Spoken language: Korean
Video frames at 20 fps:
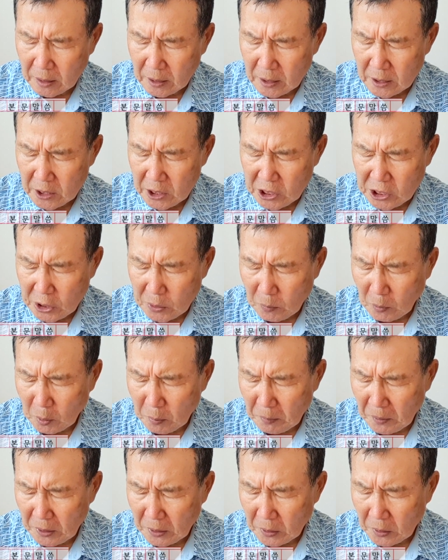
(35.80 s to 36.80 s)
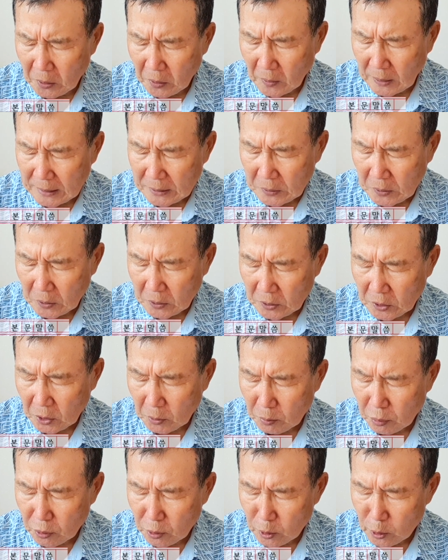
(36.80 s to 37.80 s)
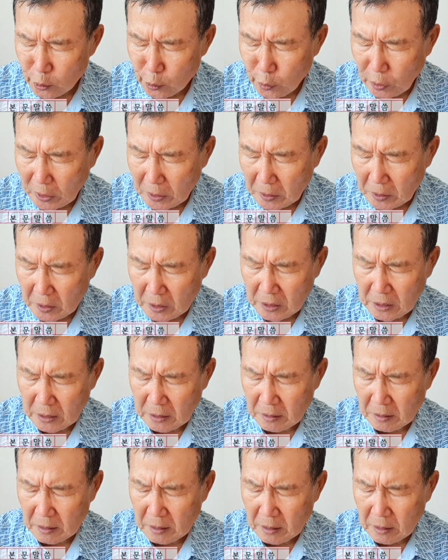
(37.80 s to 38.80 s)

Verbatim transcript: 시몬 베드로가 서서 불을 쬐더니